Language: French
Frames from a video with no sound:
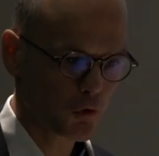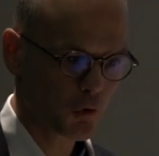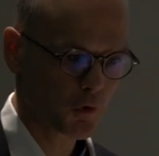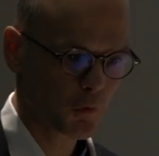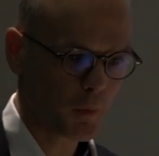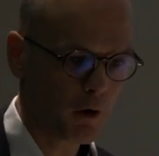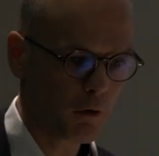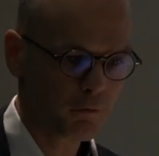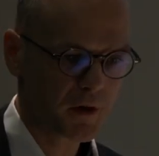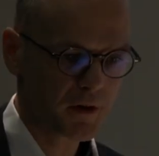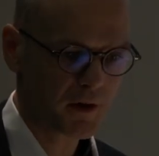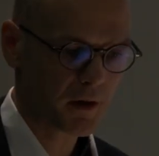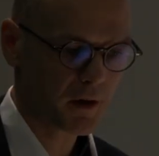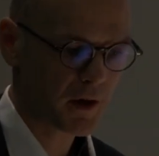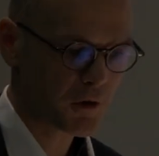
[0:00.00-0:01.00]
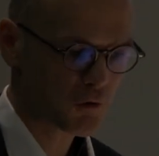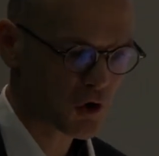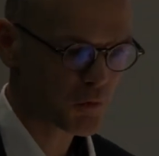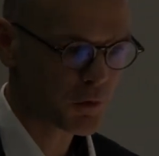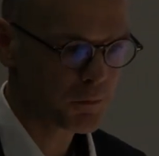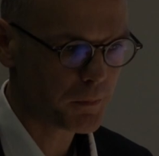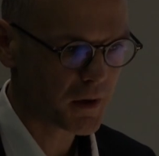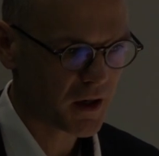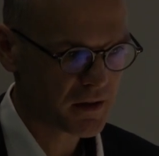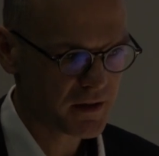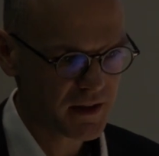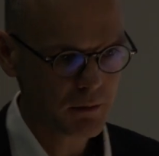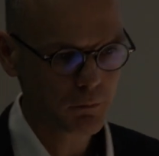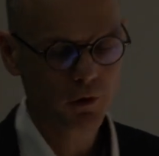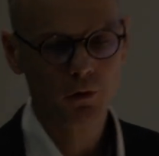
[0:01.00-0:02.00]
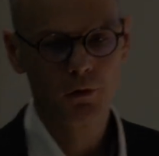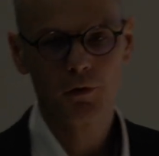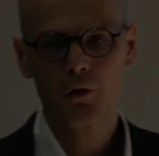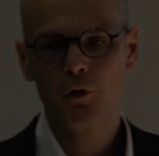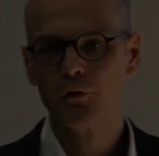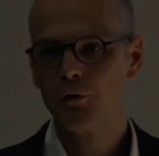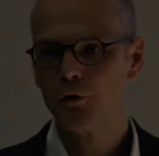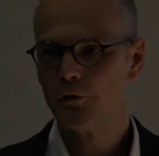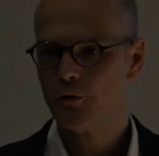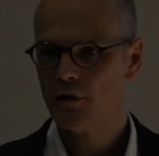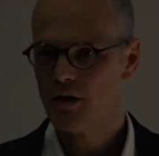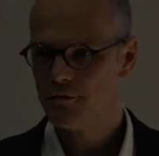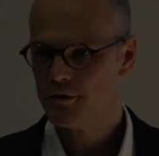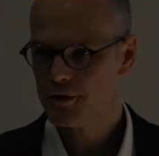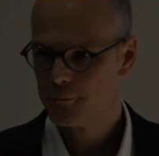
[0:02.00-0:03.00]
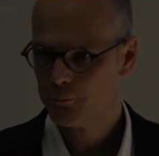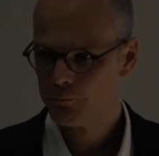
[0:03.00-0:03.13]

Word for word: chose, par en fait un, changement de paradigme en, en, sciences de la vie.